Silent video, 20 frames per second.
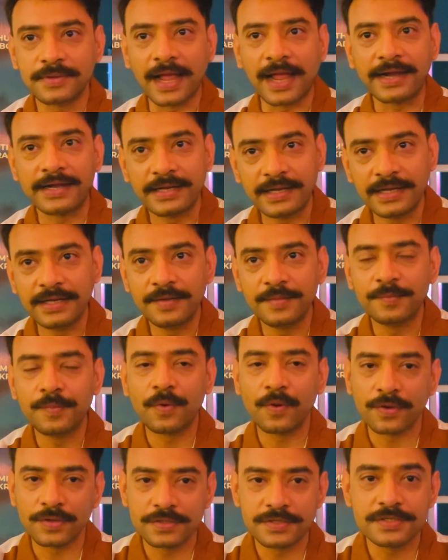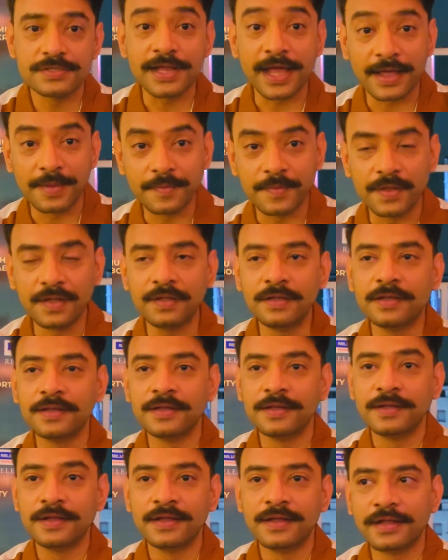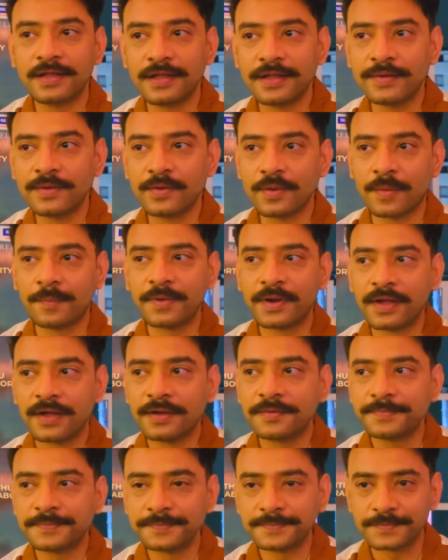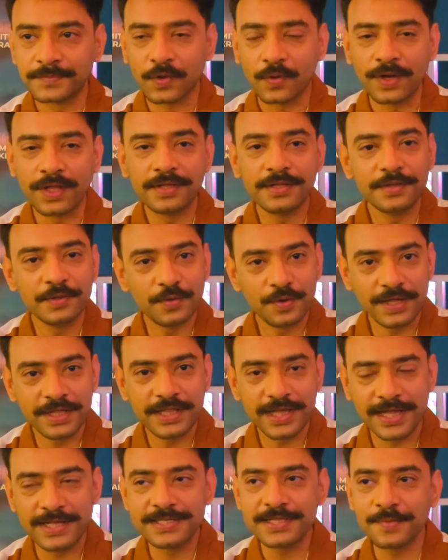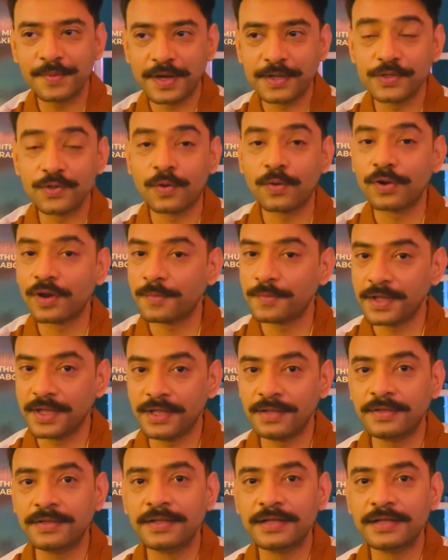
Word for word: অ্যাক্টিং পজ টাইমিং এগুলো আমরা অনেক দিন ধরেই দেখেছি মানে যখন আমি